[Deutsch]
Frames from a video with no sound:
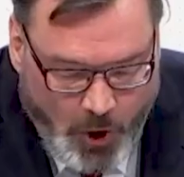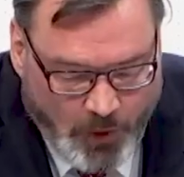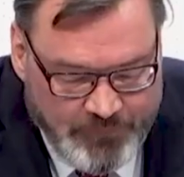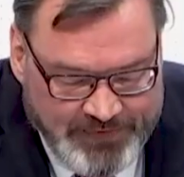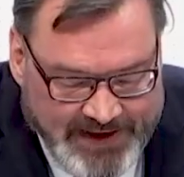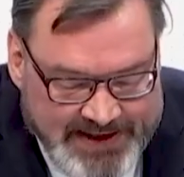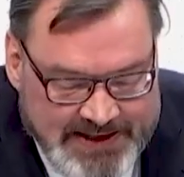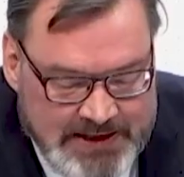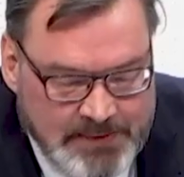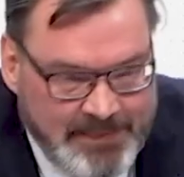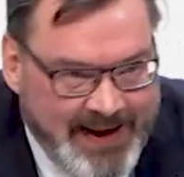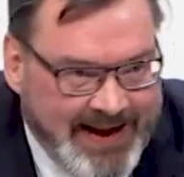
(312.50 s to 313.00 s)
Und
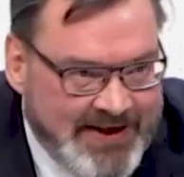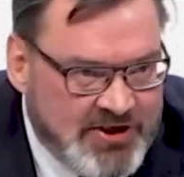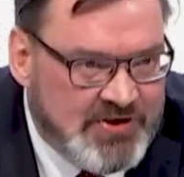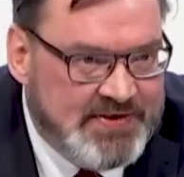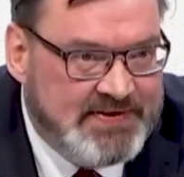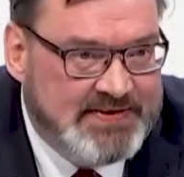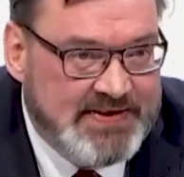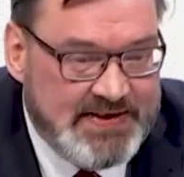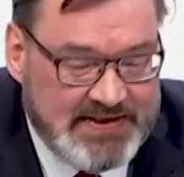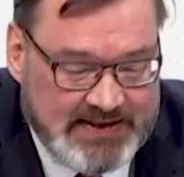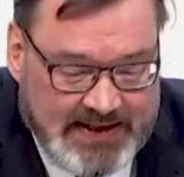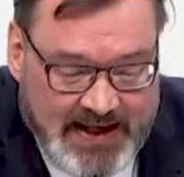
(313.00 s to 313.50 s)
wenn die Menschen
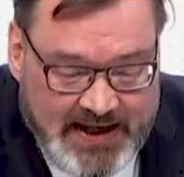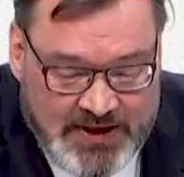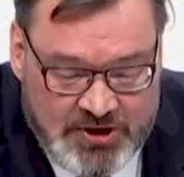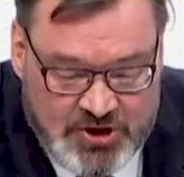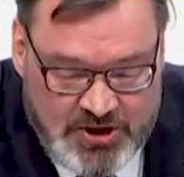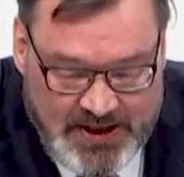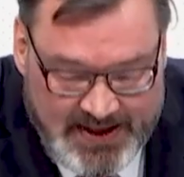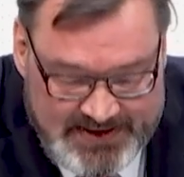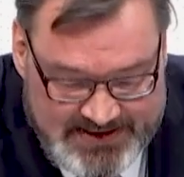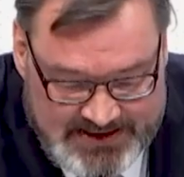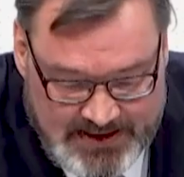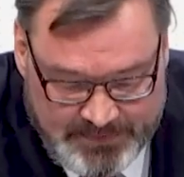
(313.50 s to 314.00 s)
sich gegen
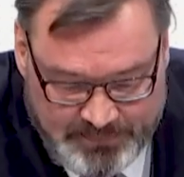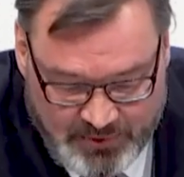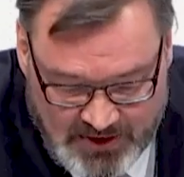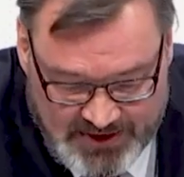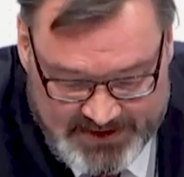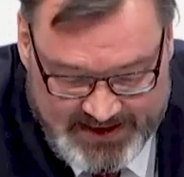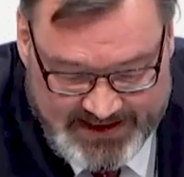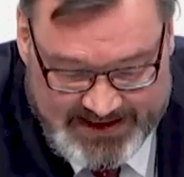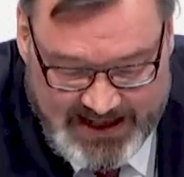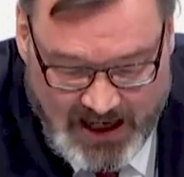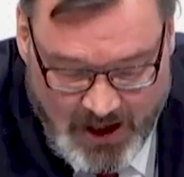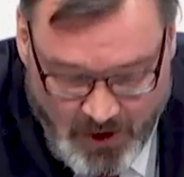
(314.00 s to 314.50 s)
schlechte
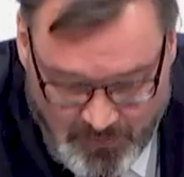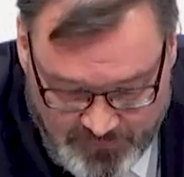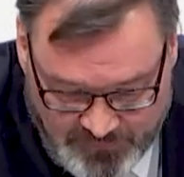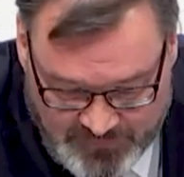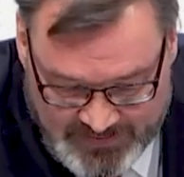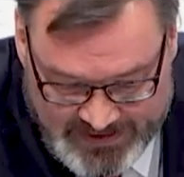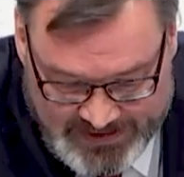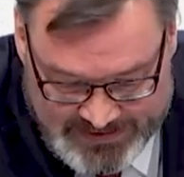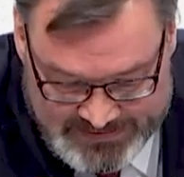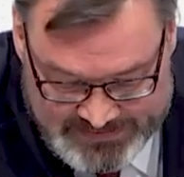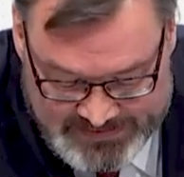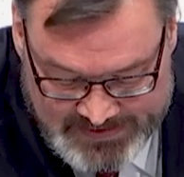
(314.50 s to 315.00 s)
Politik
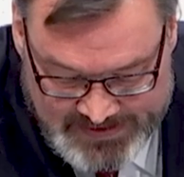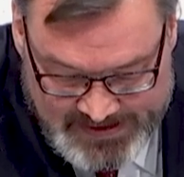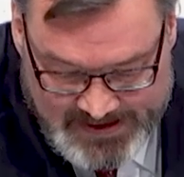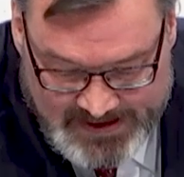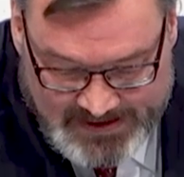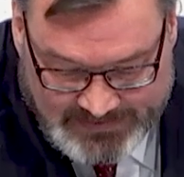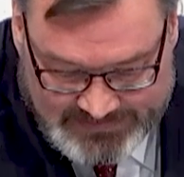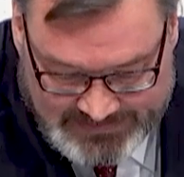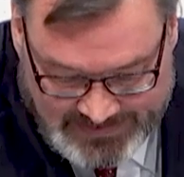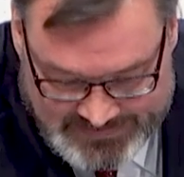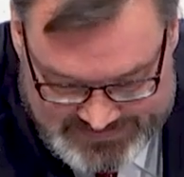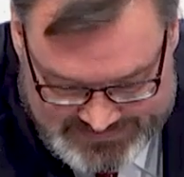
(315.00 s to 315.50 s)
auflehnen,
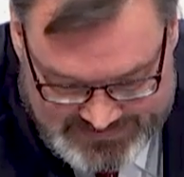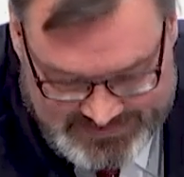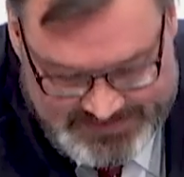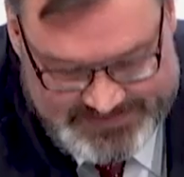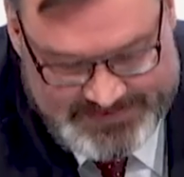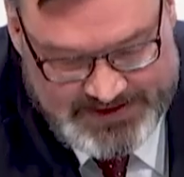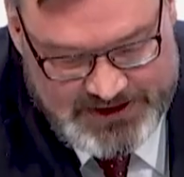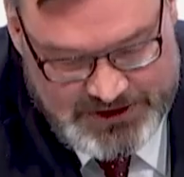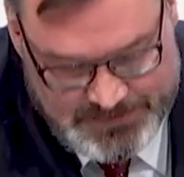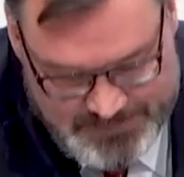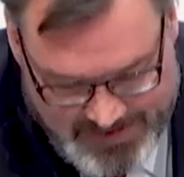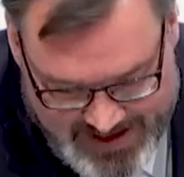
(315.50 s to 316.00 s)
dann sind
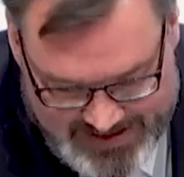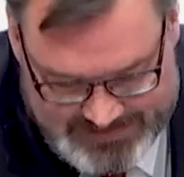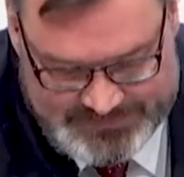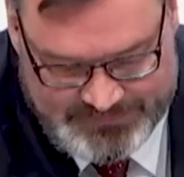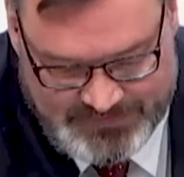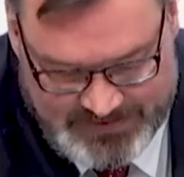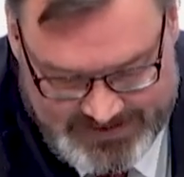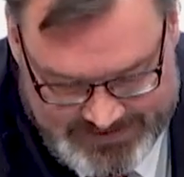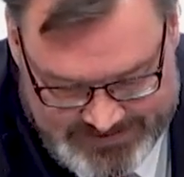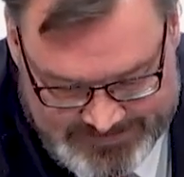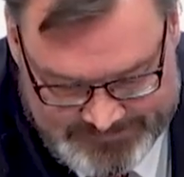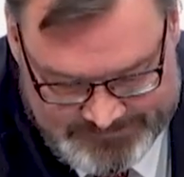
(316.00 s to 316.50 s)
sie
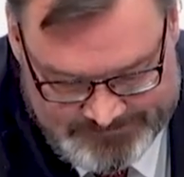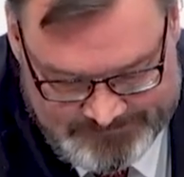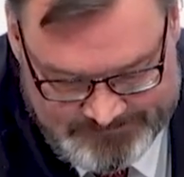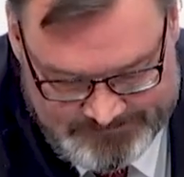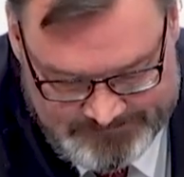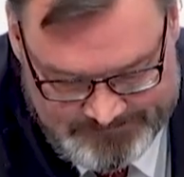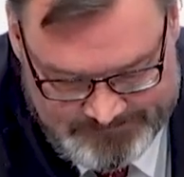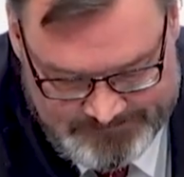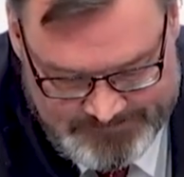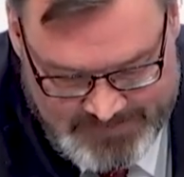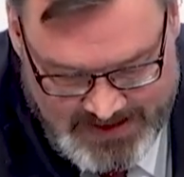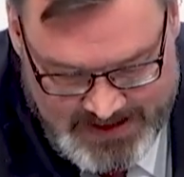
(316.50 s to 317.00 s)
Schmeißfliegen.
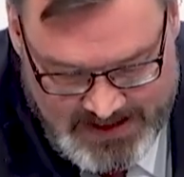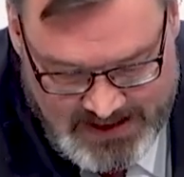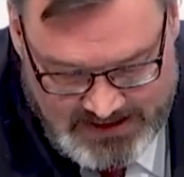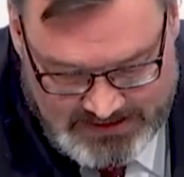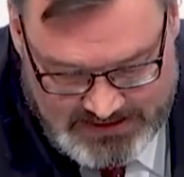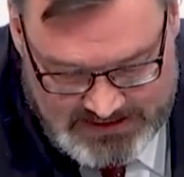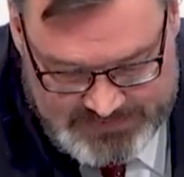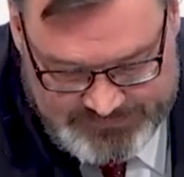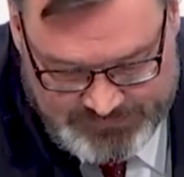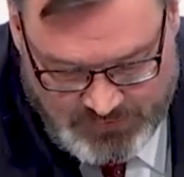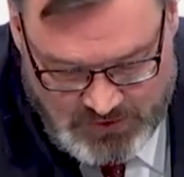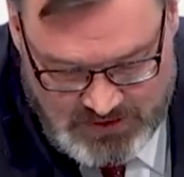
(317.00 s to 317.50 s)

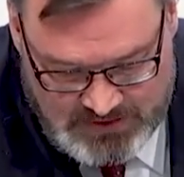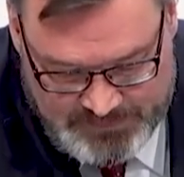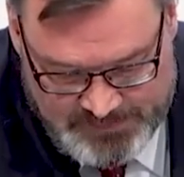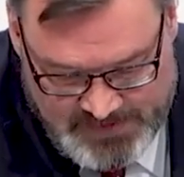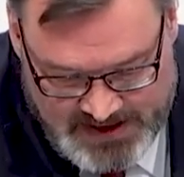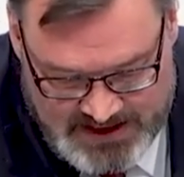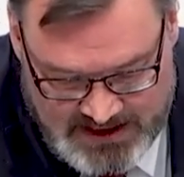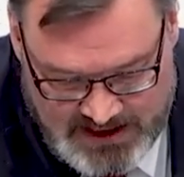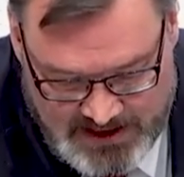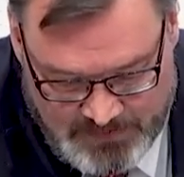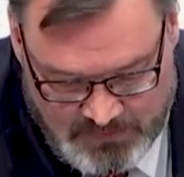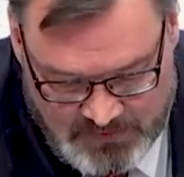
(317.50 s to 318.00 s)
Das Volk,
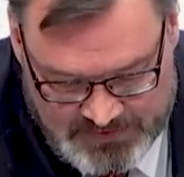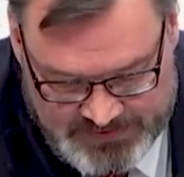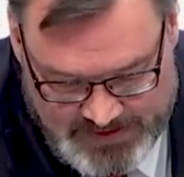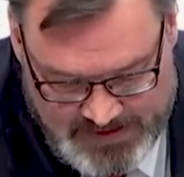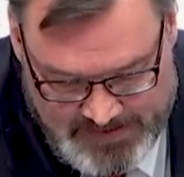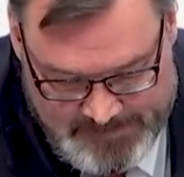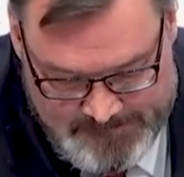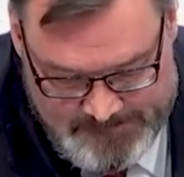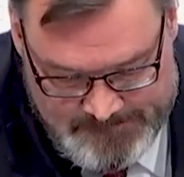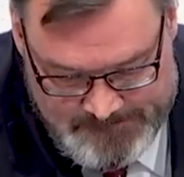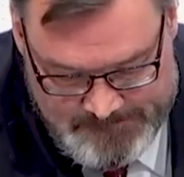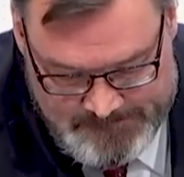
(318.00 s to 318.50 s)
meine Damen und
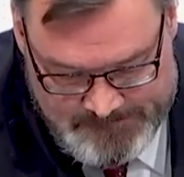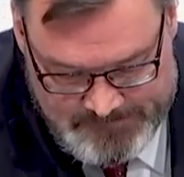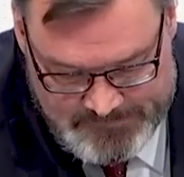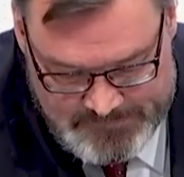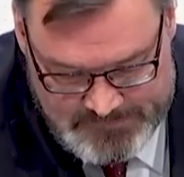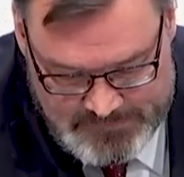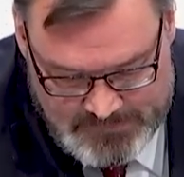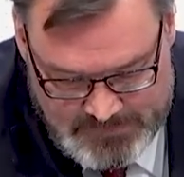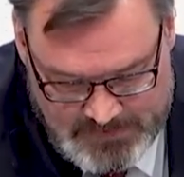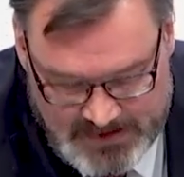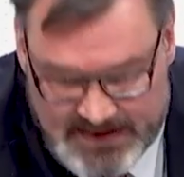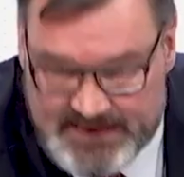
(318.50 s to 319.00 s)
Herren,
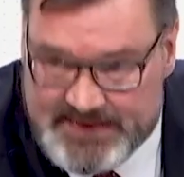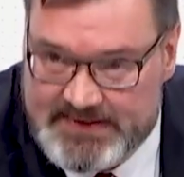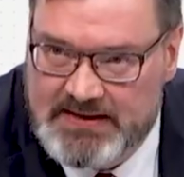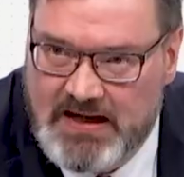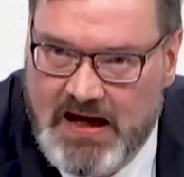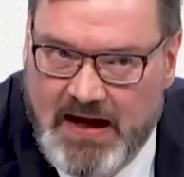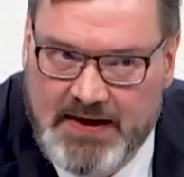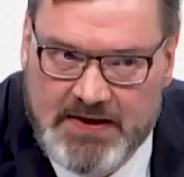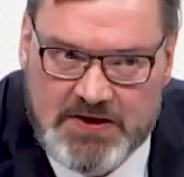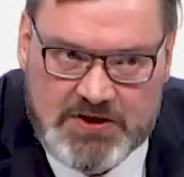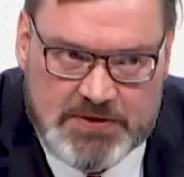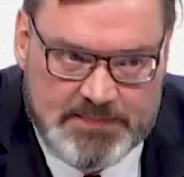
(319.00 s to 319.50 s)
ist
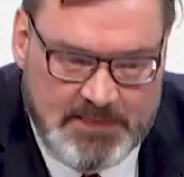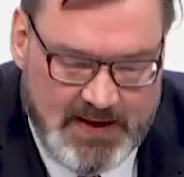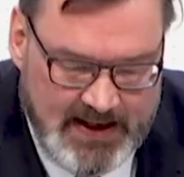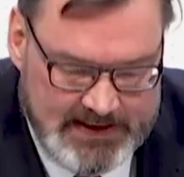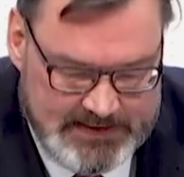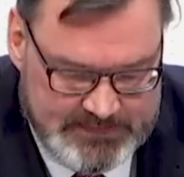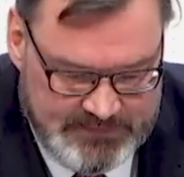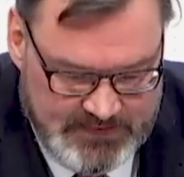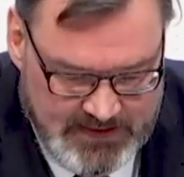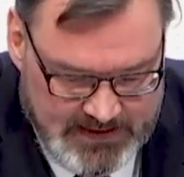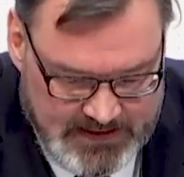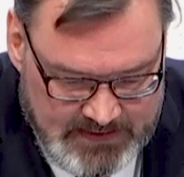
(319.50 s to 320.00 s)
keine
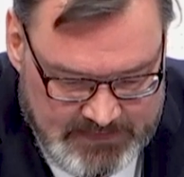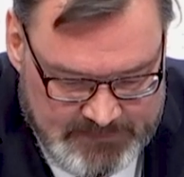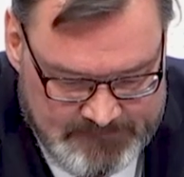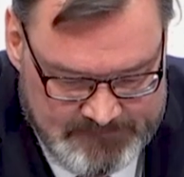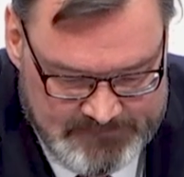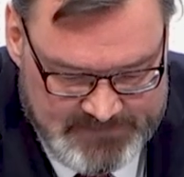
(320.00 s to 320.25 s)
Schmeißfliege.